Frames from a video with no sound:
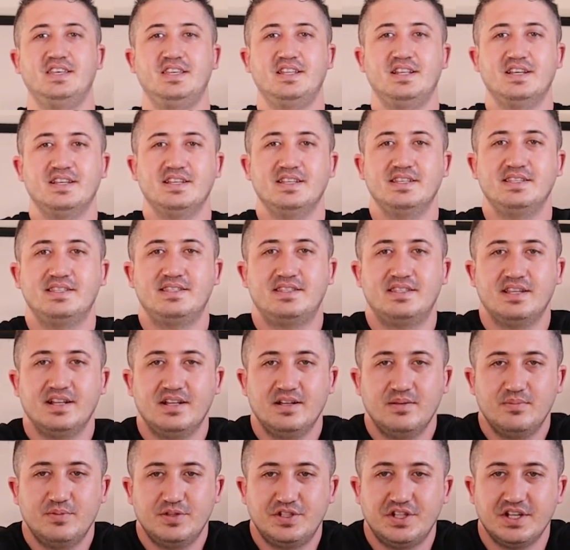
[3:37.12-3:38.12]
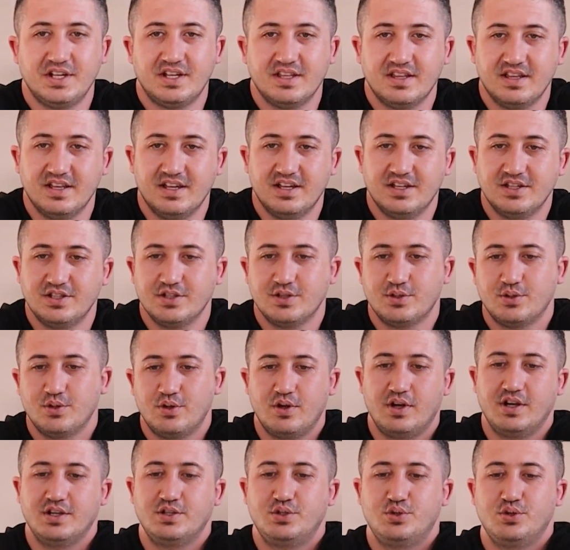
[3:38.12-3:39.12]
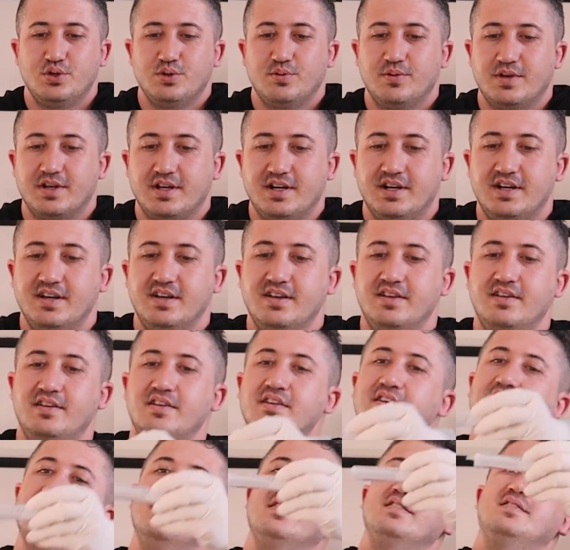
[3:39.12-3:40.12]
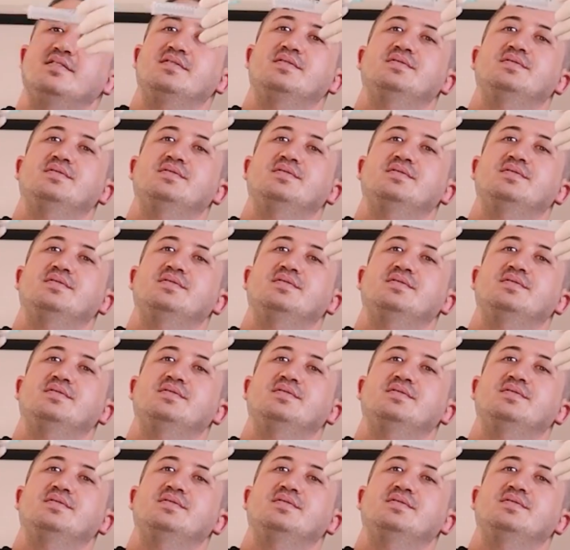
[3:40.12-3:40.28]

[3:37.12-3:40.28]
Yine steril bir şekilde enjektörü açıyor bana Hayri.